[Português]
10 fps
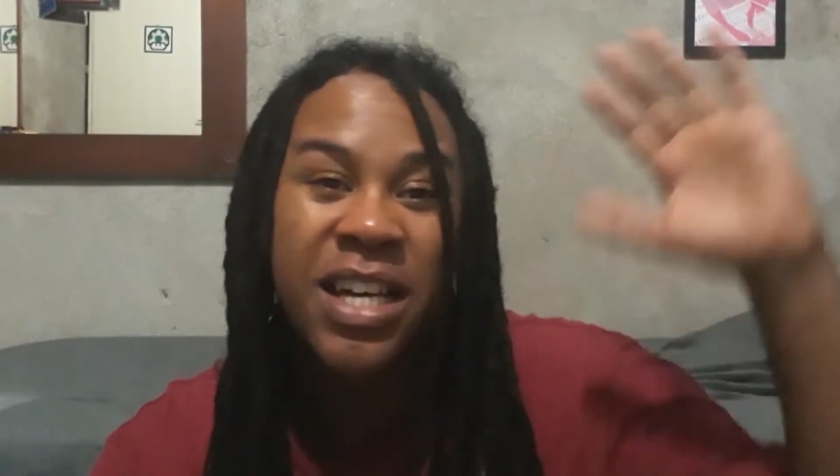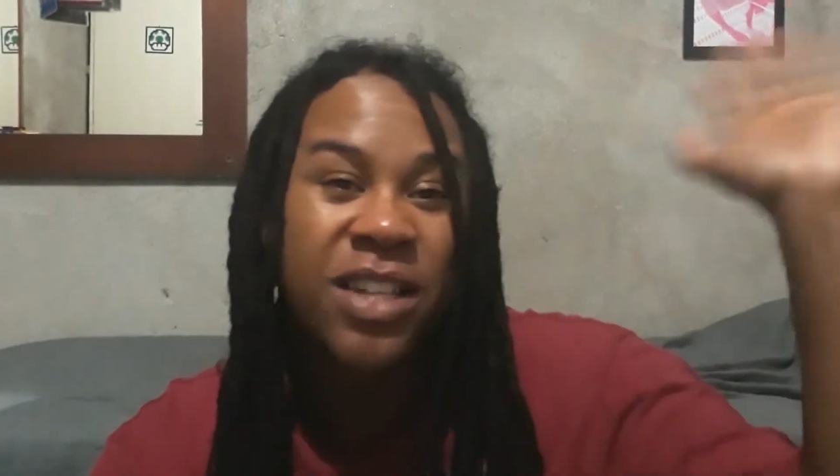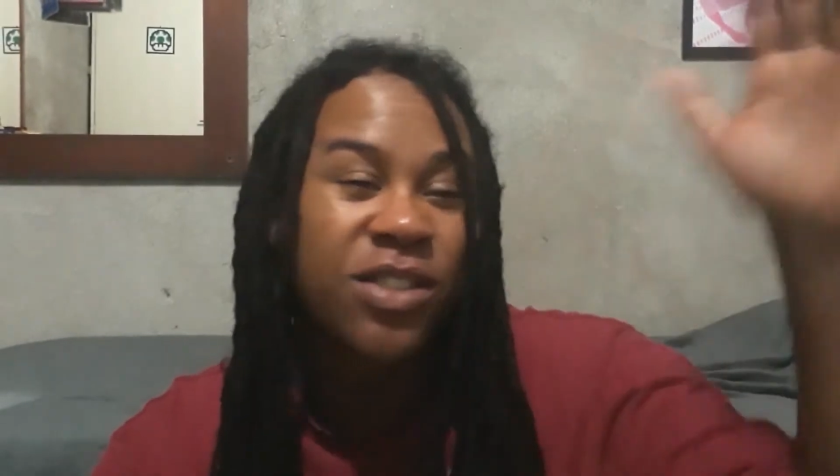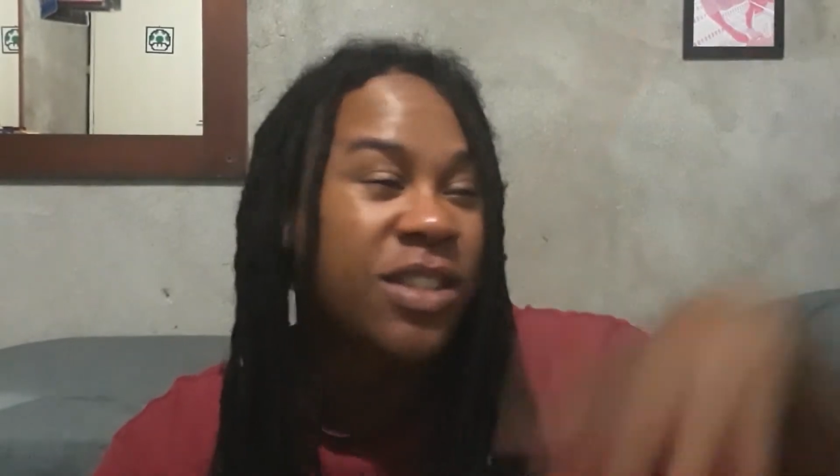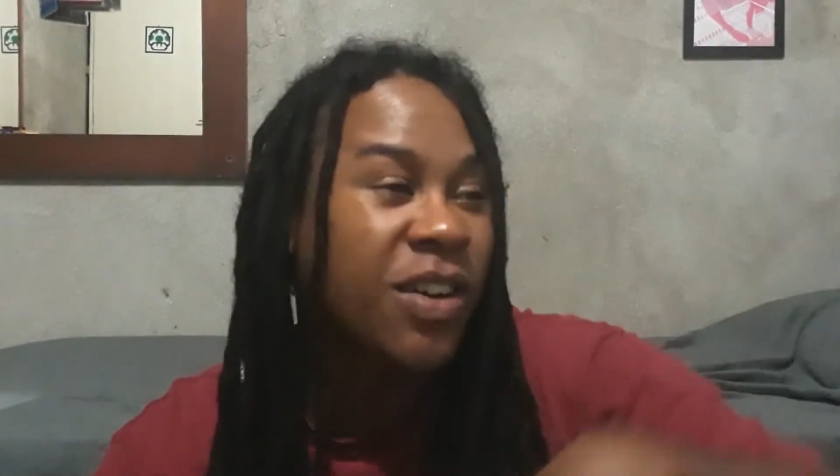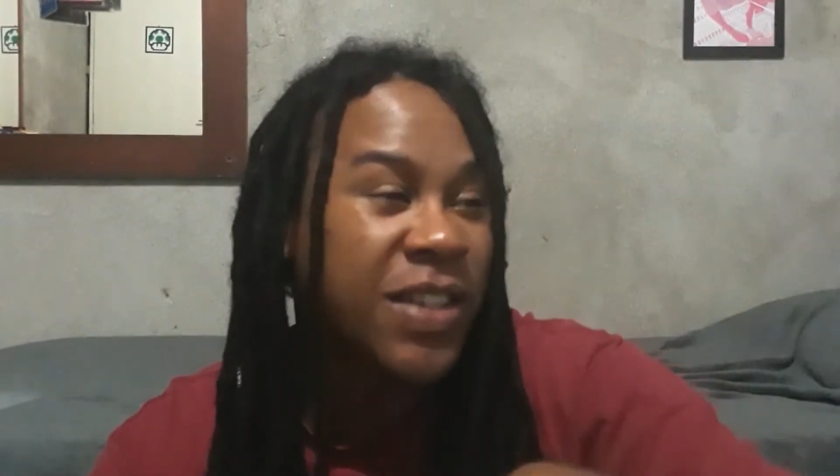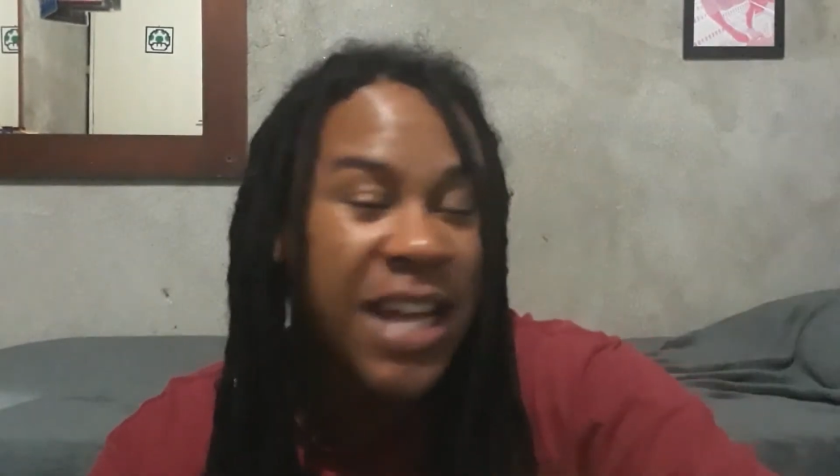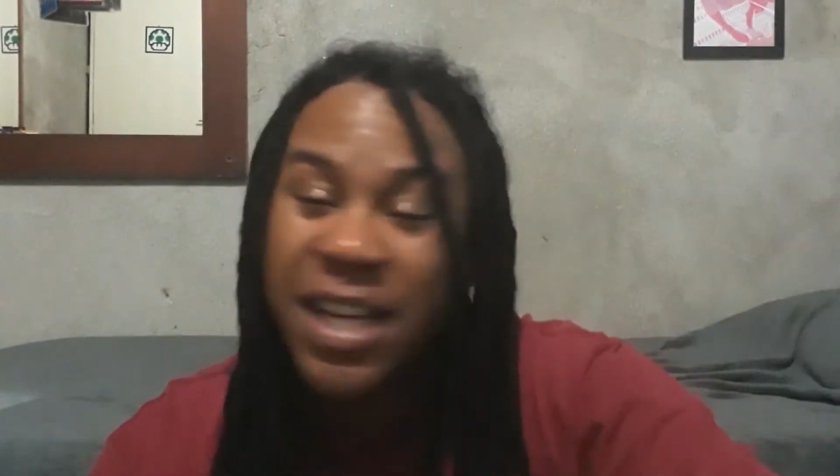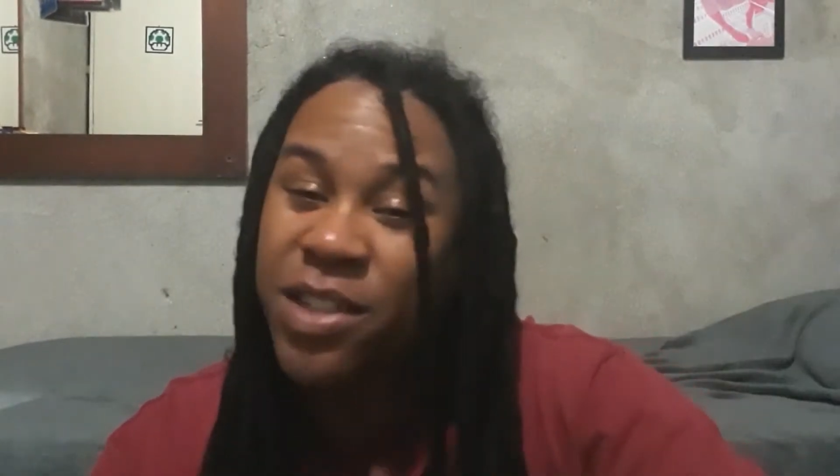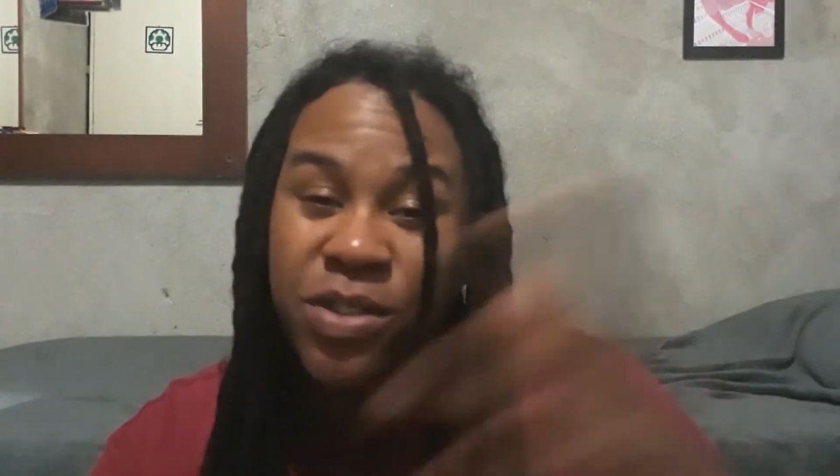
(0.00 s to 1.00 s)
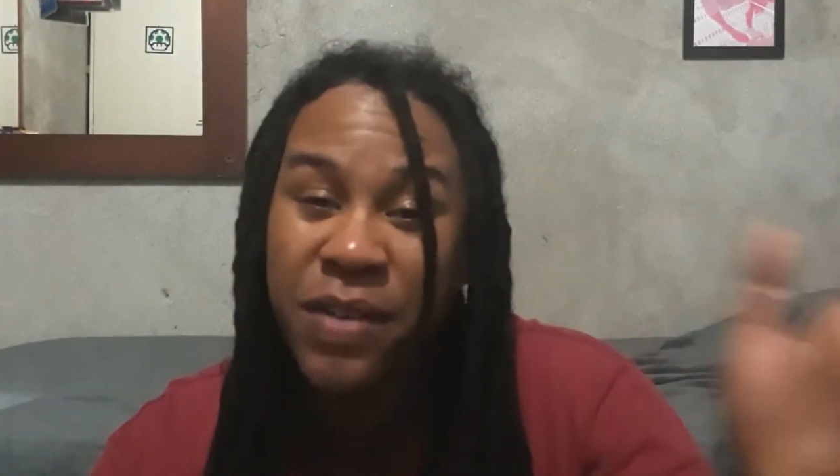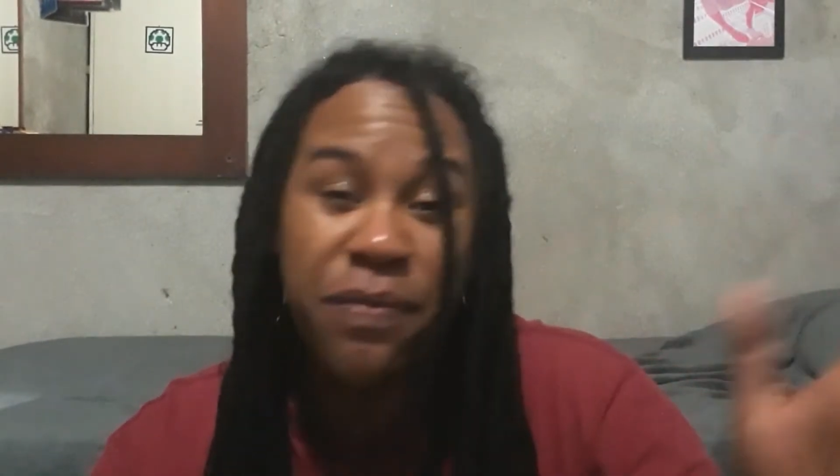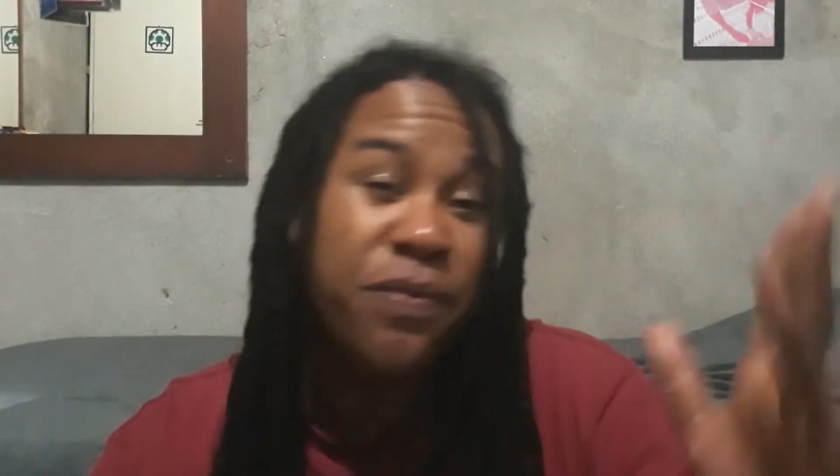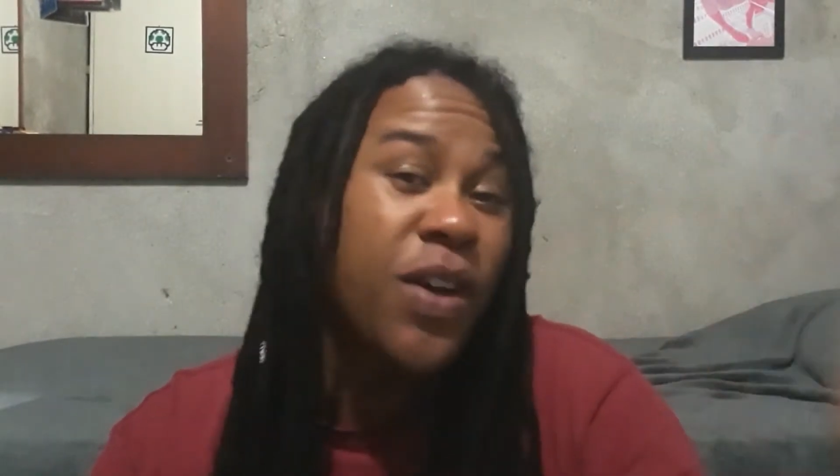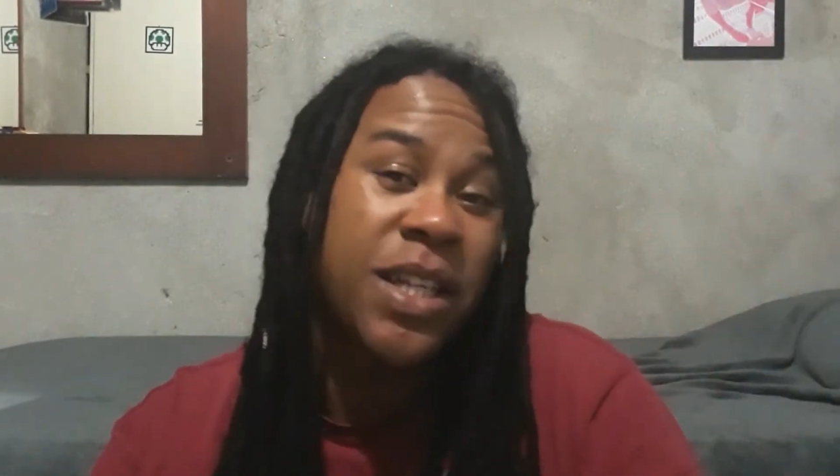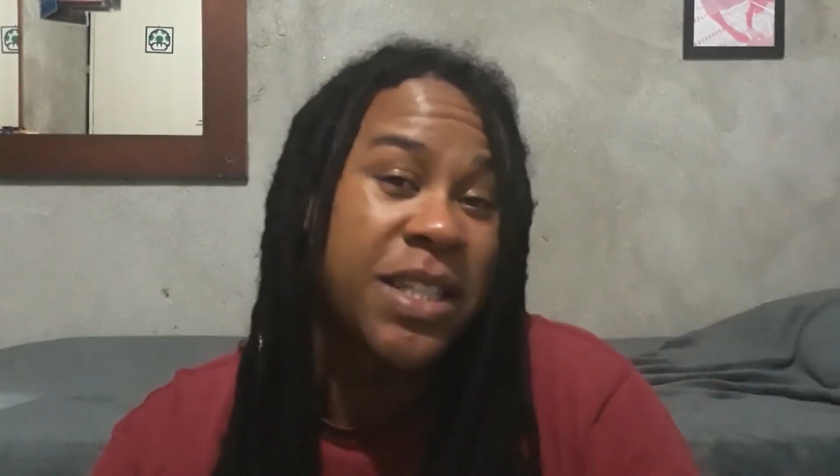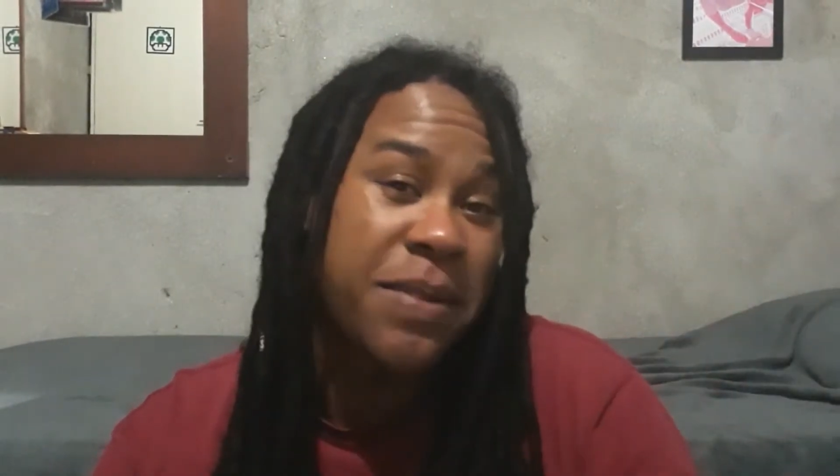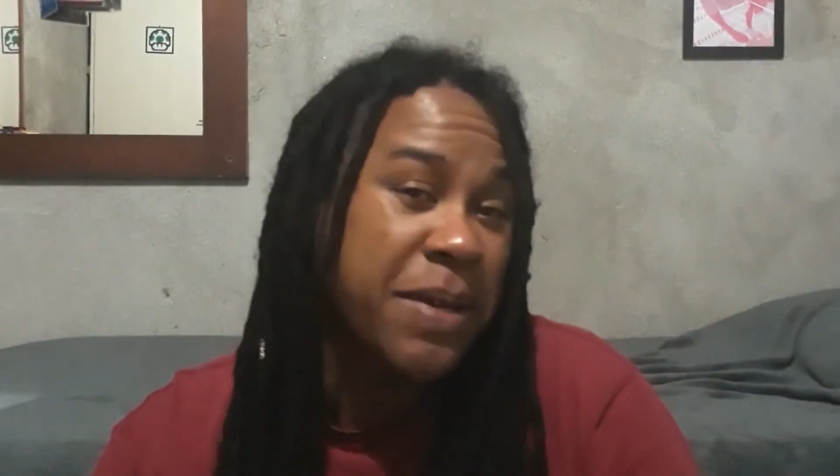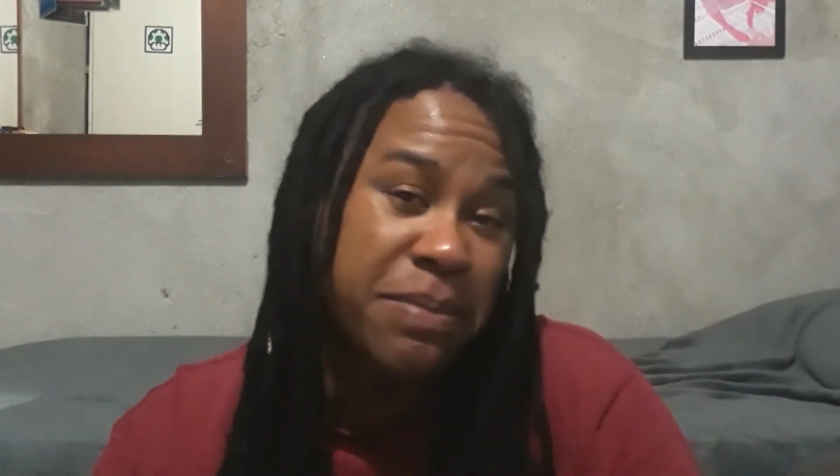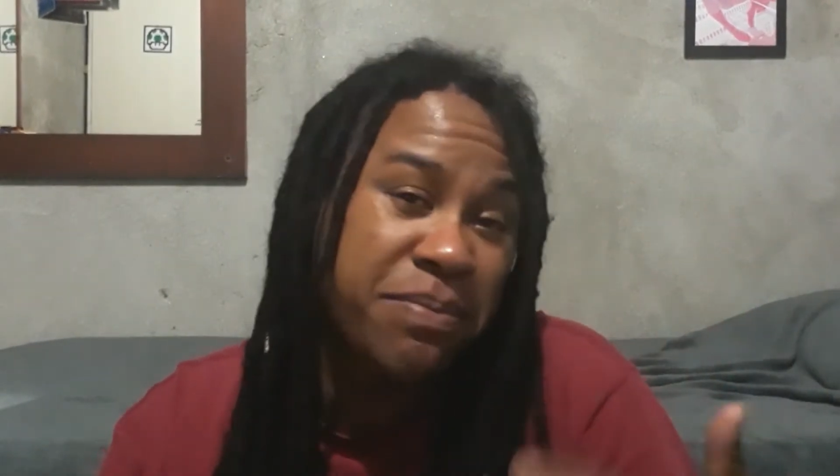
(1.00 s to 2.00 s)
da não tiver, foda-se
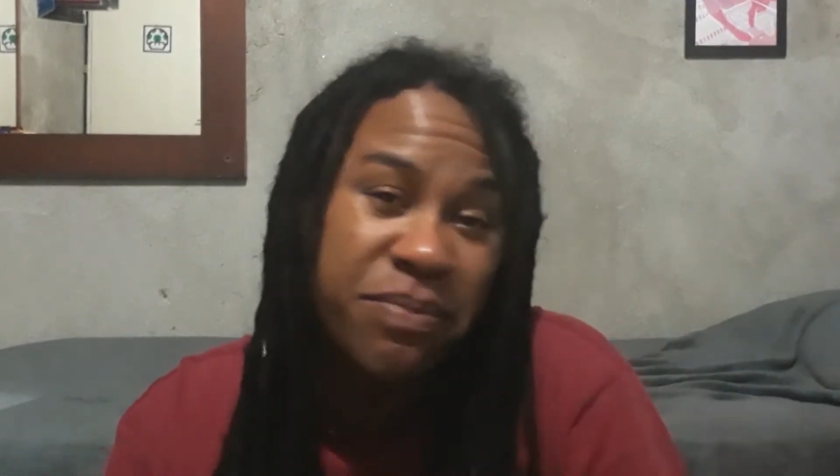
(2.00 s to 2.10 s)
também.